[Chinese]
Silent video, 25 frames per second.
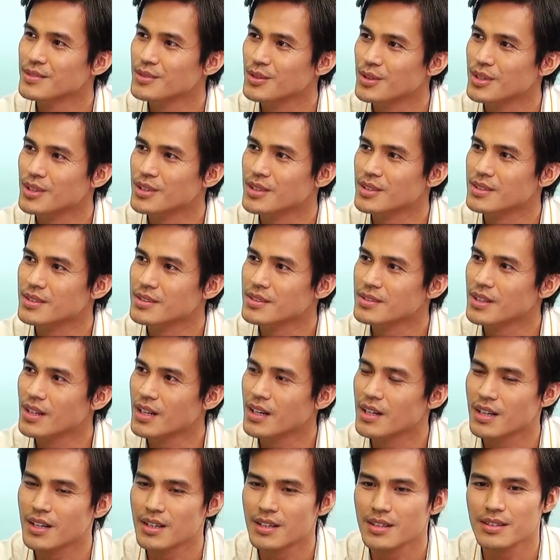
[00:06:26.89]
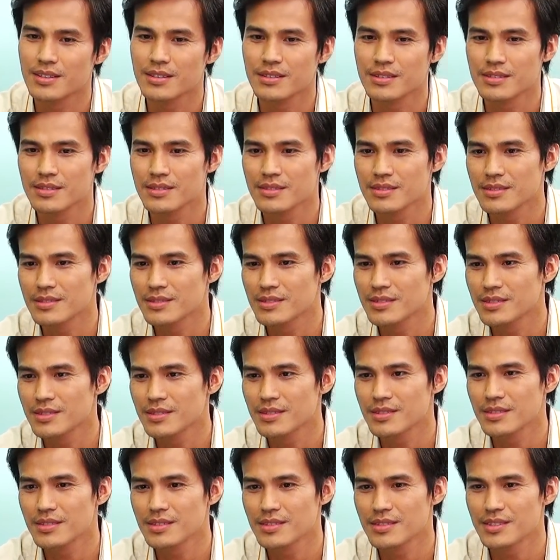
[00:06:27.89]
对，那
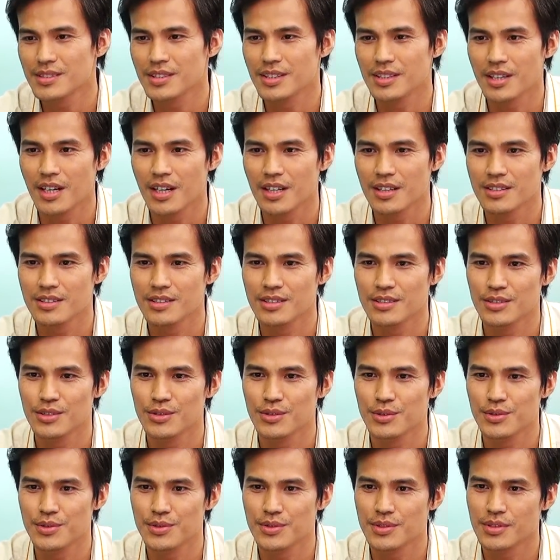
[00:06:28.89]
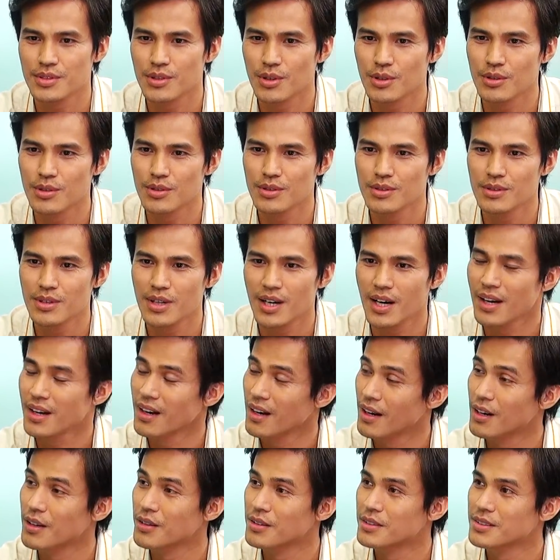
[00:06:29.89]
其他的都还
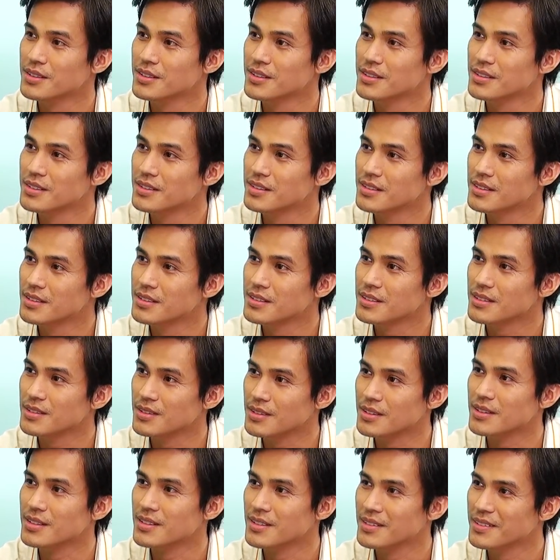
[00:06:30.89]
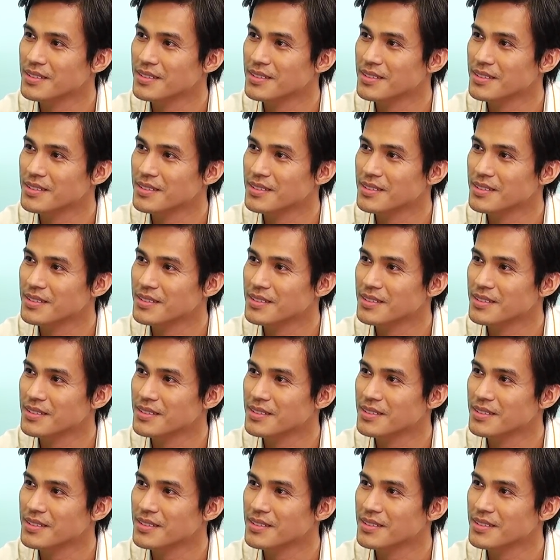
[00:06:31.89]
好，嗯哼对，